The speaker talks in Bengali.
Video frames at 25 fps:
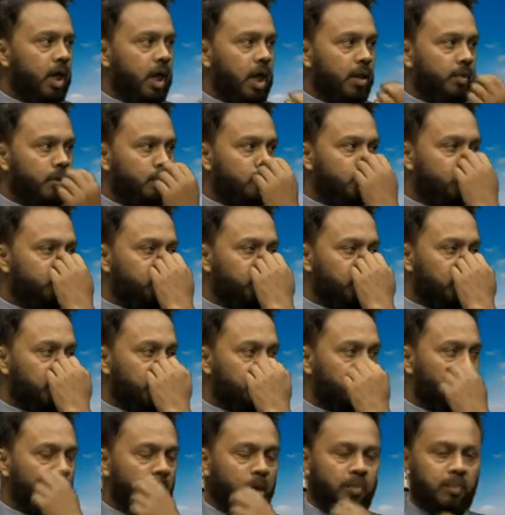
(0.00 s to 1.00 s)
আমার বন্ধু কী
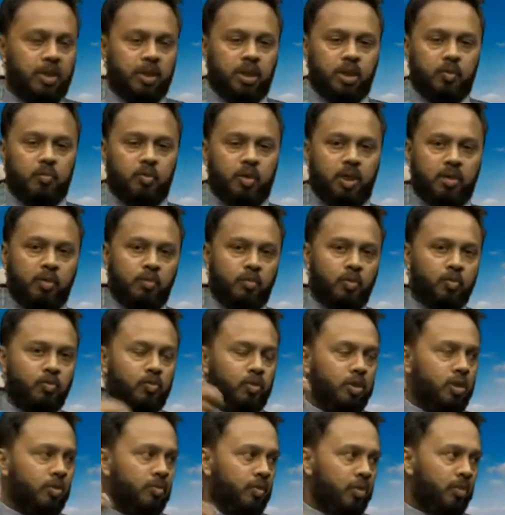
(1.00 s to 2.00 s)
বলবে আমি এটা পড়লে আমার বন্ধু
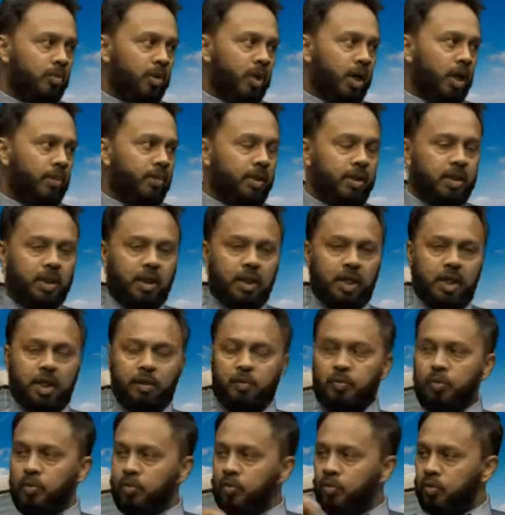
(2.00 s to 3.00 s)
কী বলবে আমি এটা খেলে
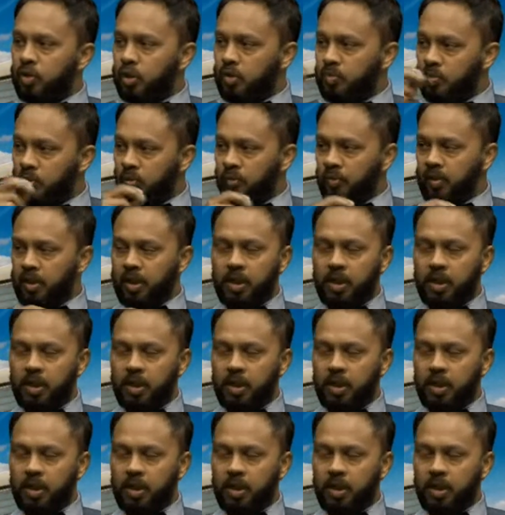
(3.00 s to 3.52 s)
আমার বন্ধু কী বলবে